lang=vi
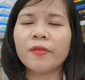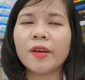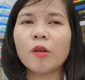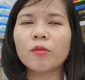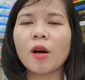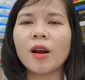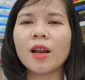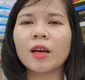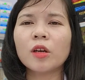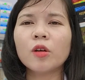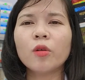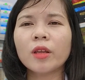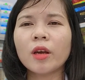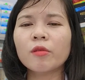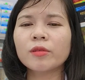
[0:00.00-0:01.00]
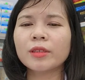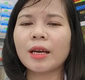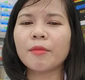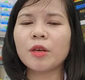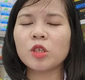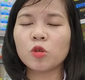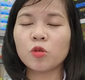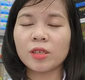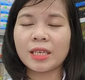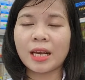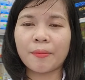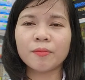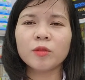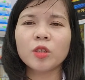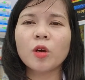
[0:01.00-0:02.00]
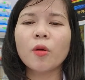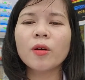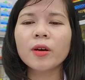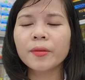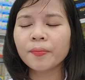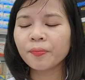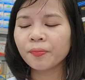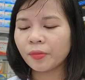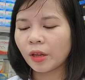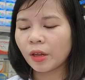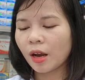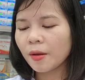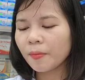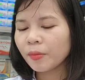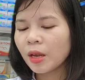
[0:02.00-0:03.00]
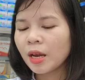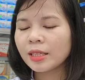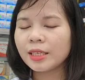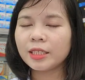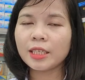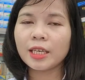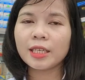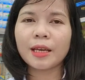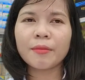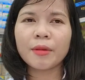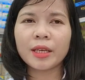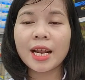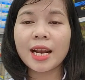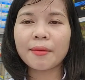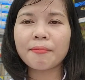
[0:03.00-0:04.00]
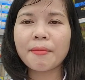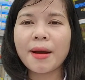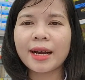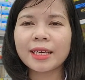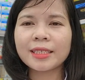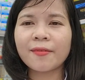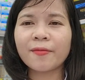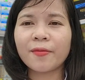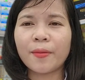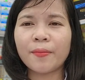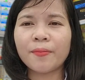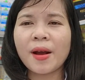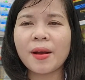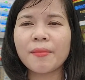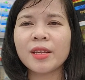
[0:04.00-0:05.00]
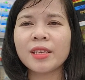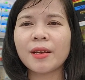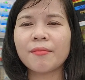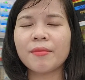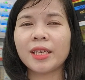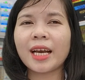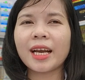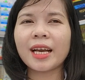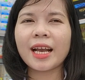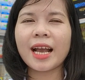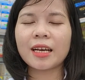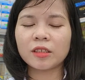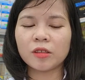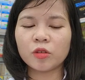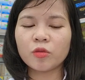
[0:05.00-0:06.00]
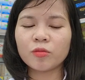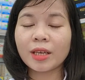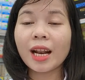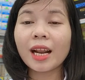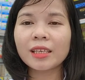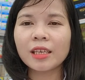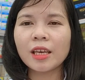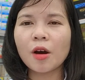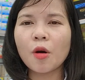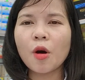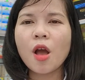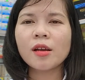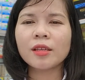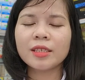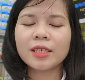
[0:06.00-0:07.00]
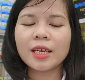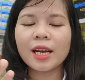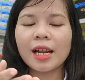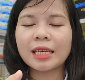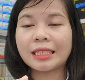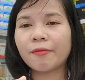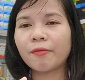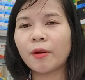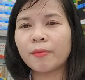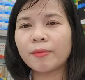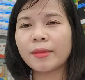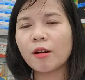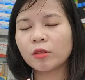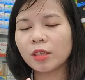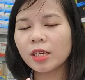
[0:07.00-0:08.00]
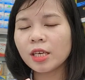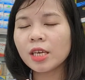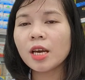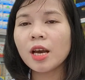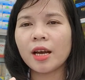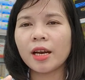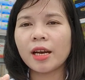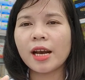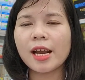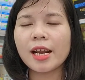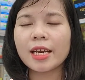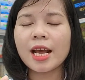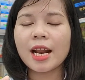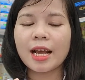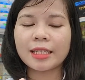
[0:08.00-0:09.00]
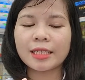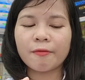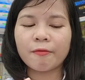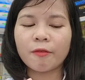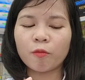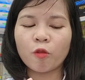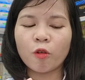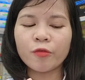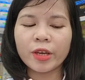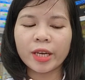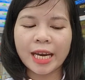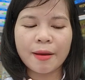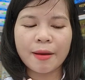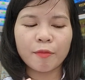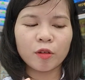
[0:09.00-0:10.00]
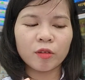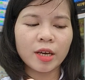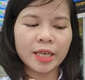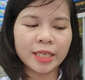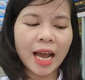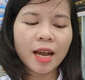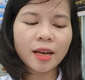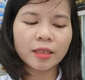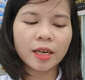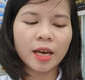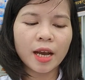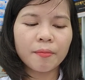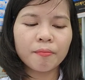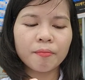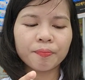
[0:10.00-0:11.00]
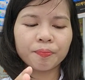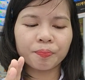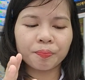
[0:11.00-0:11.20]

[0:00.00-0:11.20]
bởi vì lúc đó là cái nội tiết của chúng ta bị suy giảm nhiều hơn. Đó, thì trên tay mình đây là ba cái sản phẩm mà bên nhà mình khách hàng sử dụng rất là nhiều. Thứ nhất là sản phẩm Đào Thi. Đấy, đây là sản phẩm của Việt Nam mọi người nhé. Đấy,